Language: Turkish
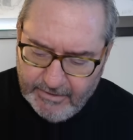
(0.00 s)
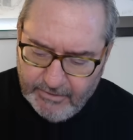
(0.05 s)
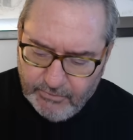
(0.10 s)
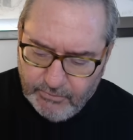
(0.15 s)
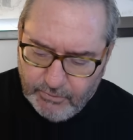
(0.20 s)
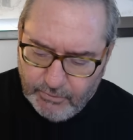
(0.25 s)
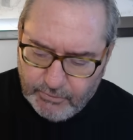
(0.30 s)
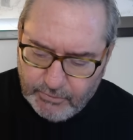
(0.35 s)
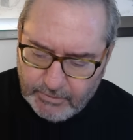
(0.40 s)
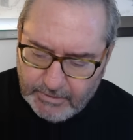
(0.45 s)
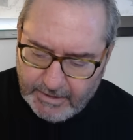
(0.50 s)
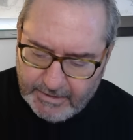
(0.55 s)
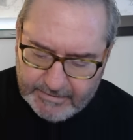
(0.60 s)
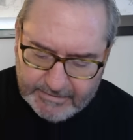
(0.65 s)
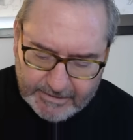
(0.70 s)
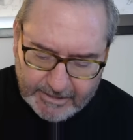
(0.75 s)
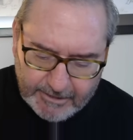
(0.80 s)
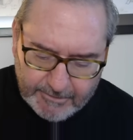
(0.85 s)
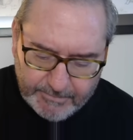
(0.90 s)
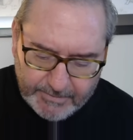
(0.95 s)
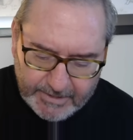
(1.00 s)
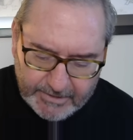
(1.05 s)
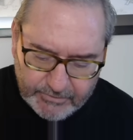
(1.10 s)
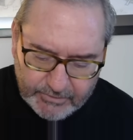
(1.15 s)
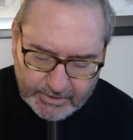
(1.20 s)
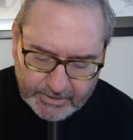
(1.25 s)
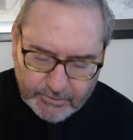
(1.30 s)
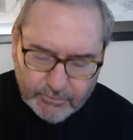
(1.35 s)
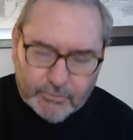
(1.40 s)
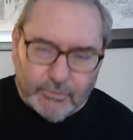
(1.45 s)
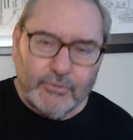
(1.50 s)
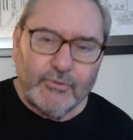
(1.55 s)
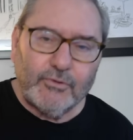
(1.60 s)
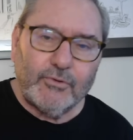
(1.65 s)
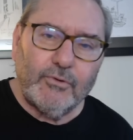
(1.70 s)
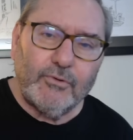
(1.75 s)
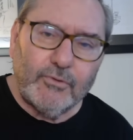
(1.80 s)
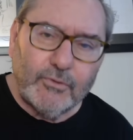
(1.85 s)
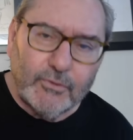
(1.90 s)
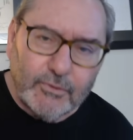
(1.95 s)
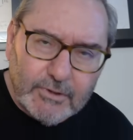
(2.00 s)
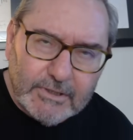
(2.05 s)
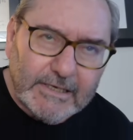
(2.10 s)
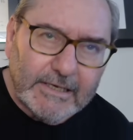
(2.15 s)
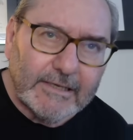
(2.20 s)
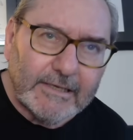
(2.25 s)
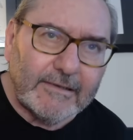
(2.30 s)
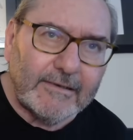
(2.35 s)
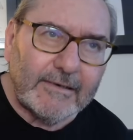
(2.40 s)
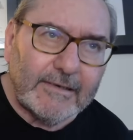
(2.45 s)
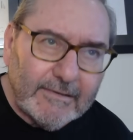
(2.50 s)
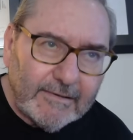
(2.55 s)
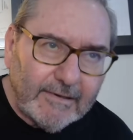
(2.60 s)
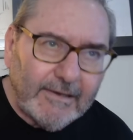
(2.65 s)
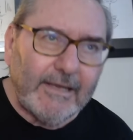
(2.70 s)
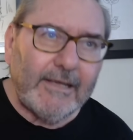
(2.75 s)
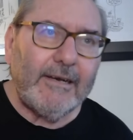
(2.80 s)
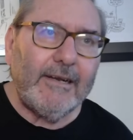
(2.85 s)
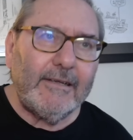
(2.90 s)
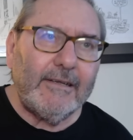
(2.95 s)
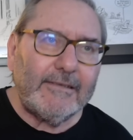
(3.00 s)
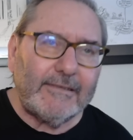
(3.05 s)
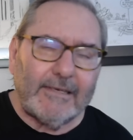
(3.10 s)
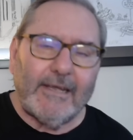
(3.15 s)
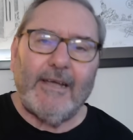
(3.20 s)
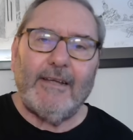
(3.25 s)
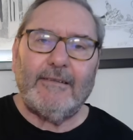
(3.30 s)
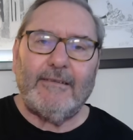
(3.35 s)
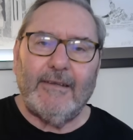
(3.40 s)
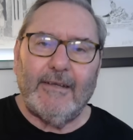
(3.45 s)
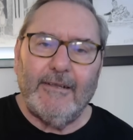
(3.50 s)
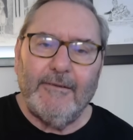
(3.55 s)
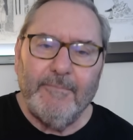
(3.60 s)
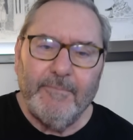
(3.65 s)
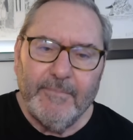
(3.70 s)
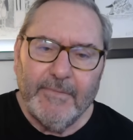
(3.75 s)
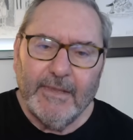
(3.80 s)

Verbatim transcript: güçlü Azerbaycan, güçlü Türkiye'dir diyerek zaten